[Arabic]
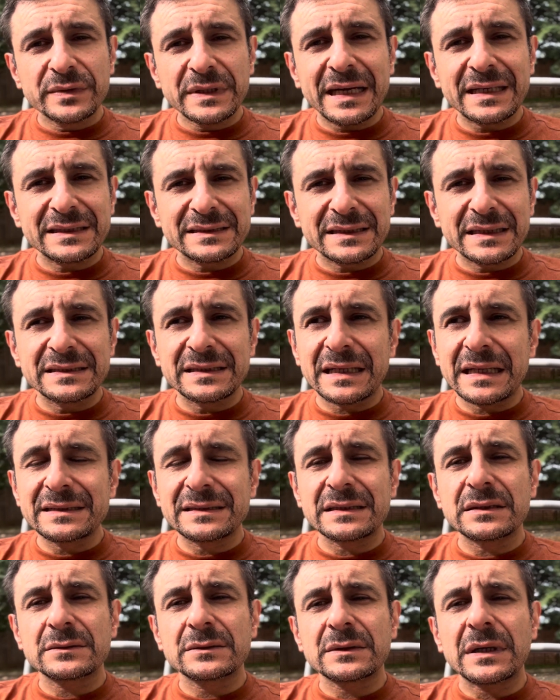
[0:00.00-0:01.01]
حاجه تانية عايز
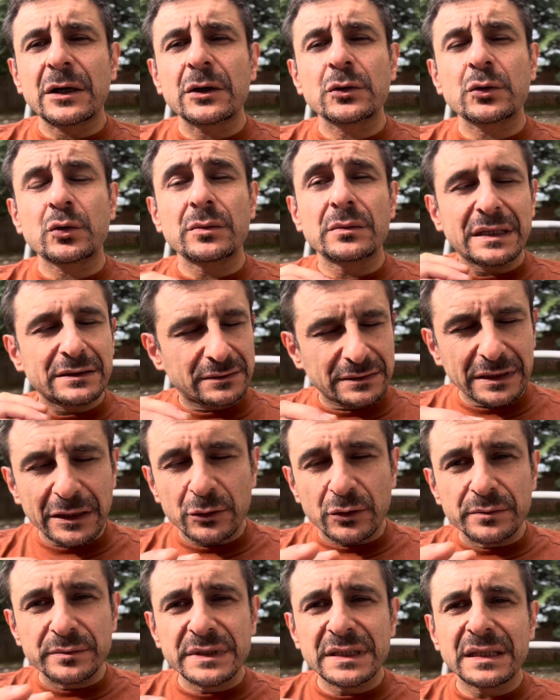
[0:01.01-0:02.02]
انصحكم
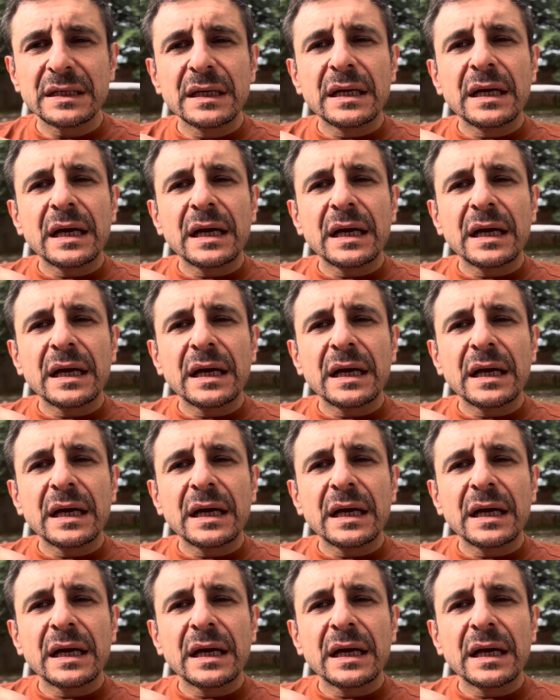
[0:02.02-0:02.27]
انصحكم بيها